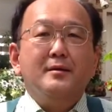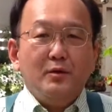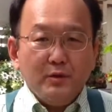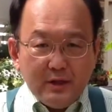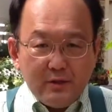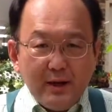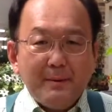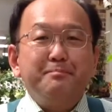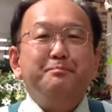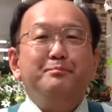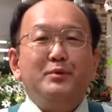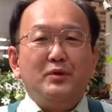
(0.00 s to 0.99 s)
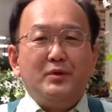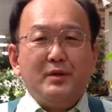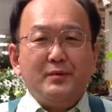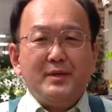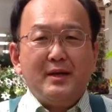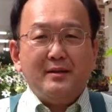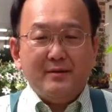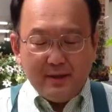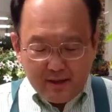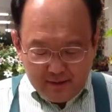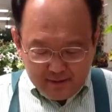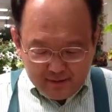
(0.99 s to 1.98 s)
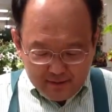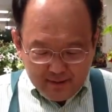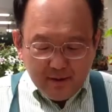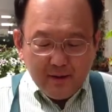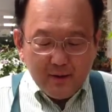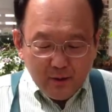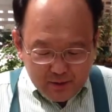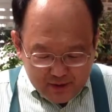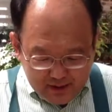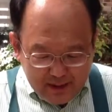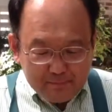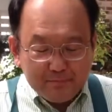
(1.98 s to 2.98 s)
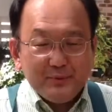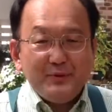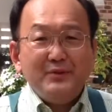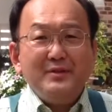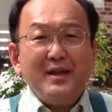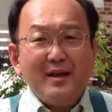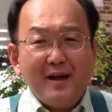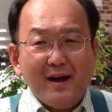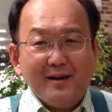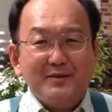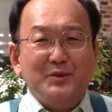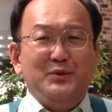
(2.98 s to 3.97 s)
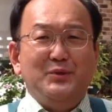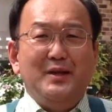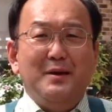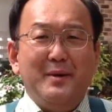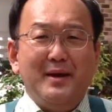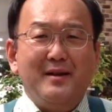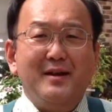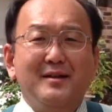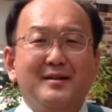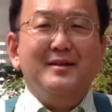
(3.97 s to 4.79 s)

こんにちはプロトリフチャンネルですこちらブルンネラという名前が